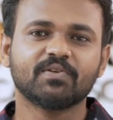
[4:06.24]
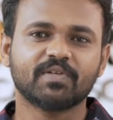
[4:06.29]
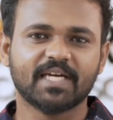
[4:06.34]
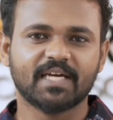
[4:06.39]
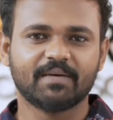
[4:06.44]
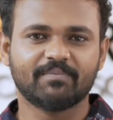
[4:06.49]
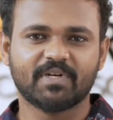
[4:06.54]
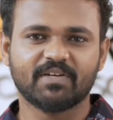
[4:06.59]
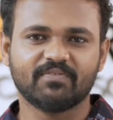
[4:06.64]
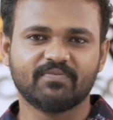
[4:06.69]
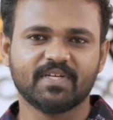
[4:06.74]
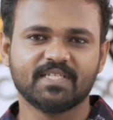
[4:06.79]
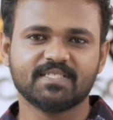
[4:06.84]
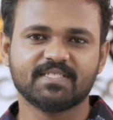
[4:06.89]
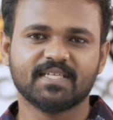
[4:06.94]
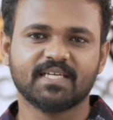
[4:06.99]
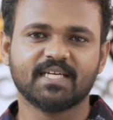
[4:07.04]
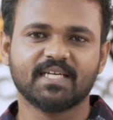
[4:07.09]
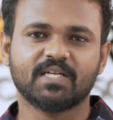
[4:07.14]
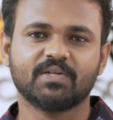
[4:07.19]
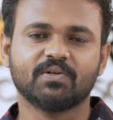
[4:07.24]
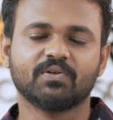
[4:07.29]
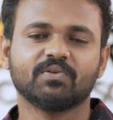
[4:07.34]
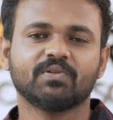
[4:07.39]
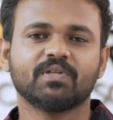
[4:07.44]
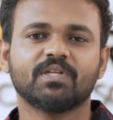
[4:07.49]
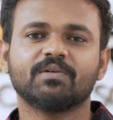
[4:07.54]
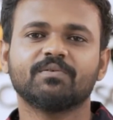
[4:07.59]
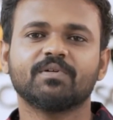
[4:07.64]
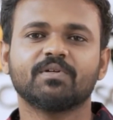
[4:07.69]
ஃபேஸ் பண்ணவே மாட்டேன்
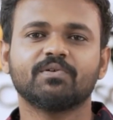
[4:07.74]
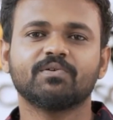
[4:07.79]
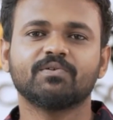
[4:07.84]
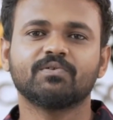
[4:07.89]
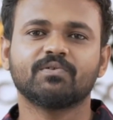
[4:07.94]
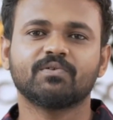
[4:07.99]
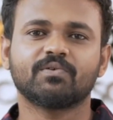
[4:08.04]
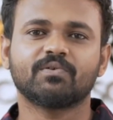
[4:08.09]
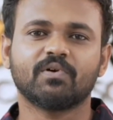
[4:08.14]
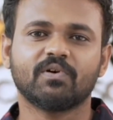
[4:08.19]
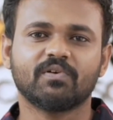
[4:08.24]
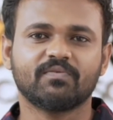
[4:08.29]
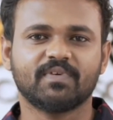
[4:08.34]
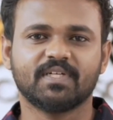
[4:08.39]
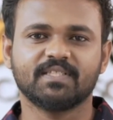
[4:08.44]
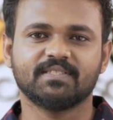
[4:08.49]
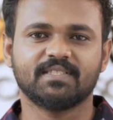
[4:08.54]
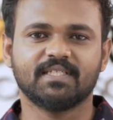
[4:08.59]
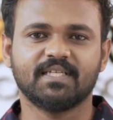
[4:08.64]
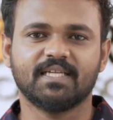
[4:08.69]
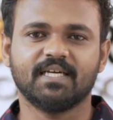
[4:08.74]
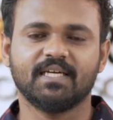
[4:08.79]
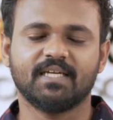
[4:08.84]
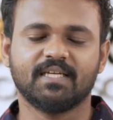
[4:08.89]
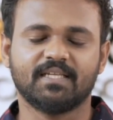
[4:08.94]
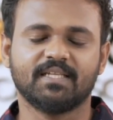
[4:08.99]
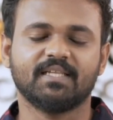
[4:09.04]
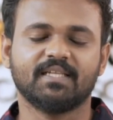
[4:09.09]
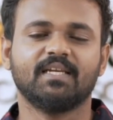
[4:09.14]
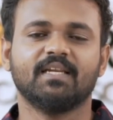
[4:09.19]
இப்போது எனக்கு அப்படி
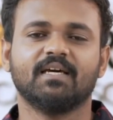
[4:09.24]
இல்லை